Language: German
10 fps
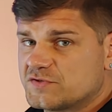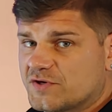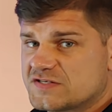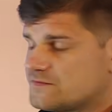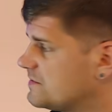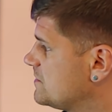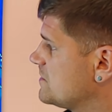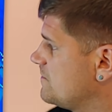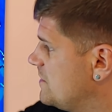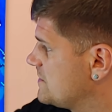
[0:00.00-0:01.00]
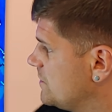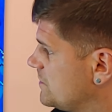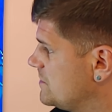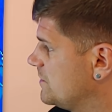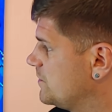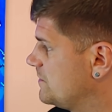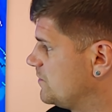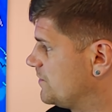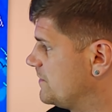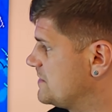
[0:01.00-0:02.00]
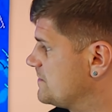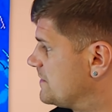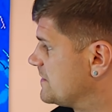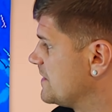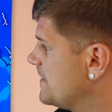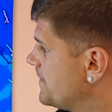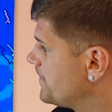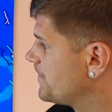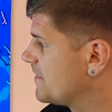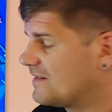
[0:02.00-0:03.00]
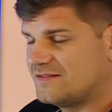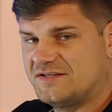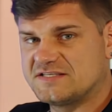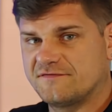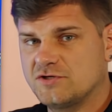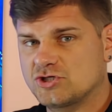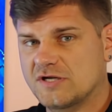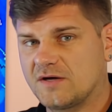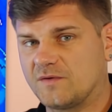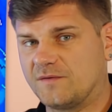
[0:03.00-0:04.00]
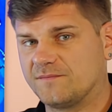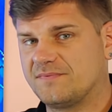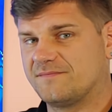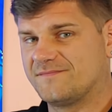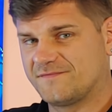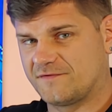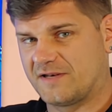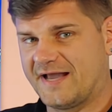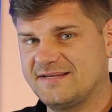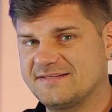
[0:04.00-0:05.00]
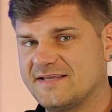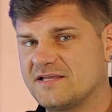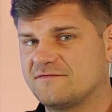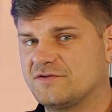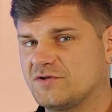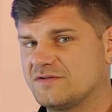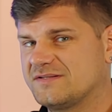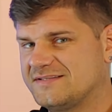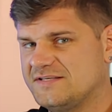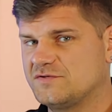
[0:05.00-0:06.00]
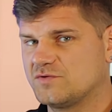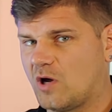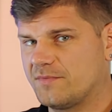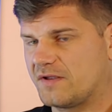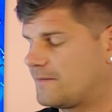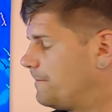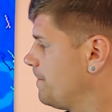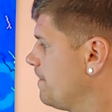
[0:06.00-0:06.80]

Südostwind, wie gesagt, hier Nordwestwind. Diese Windscherung verleitet den Gewittern die Dynamik.